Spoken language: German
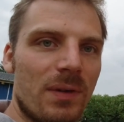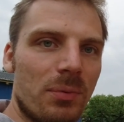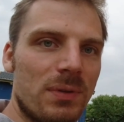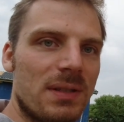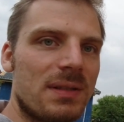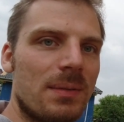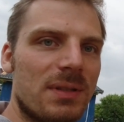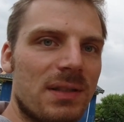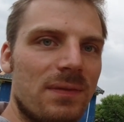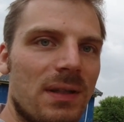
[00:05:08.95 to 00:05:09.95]

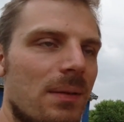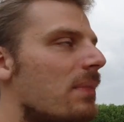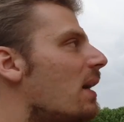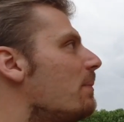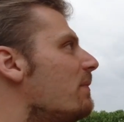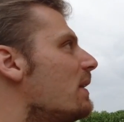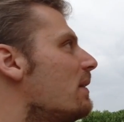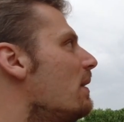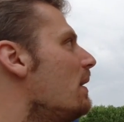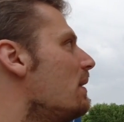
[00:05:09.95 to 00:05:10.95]
aufgrund dieses
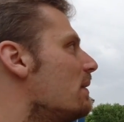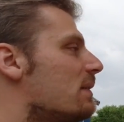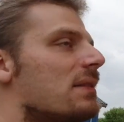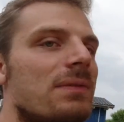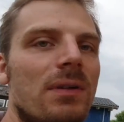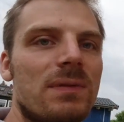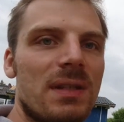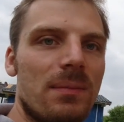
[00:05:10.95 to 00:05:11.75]
Wärmedämmverbundsystems,